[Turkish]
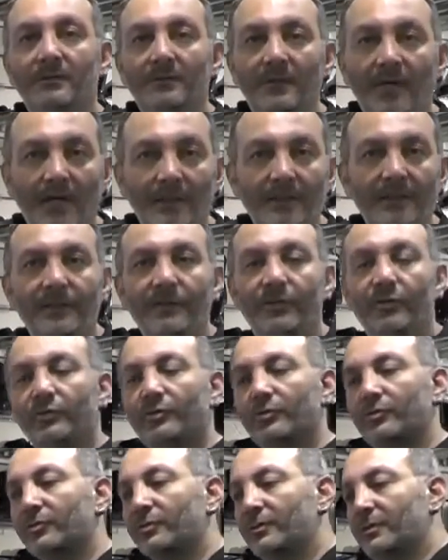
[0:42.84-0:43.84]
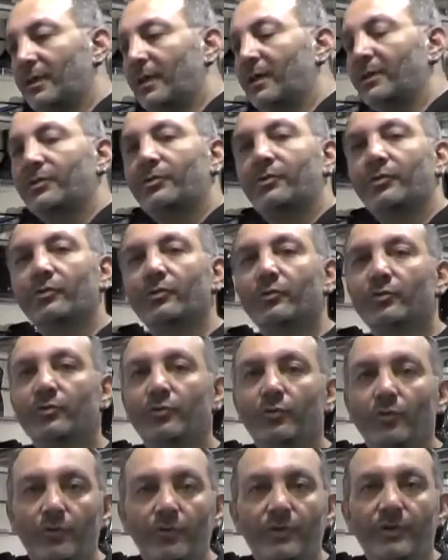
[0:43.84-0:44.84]
dağdan iniyorsunuz, dağa çıkıyorsunuz,
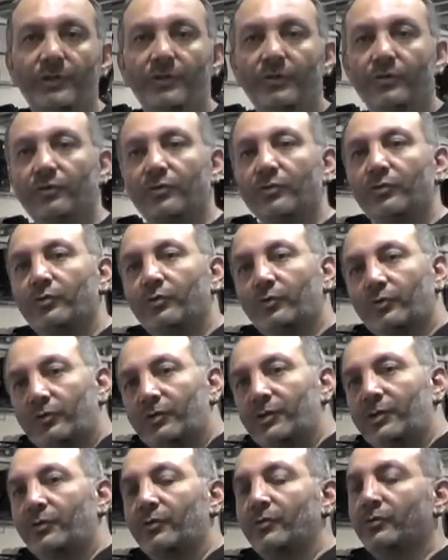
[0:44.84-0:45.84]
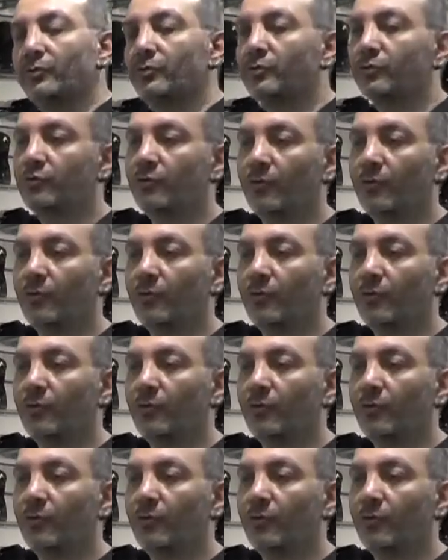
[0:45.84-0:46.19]
yokuş iniyorsunuz, yokuş çıkıyorsunuz,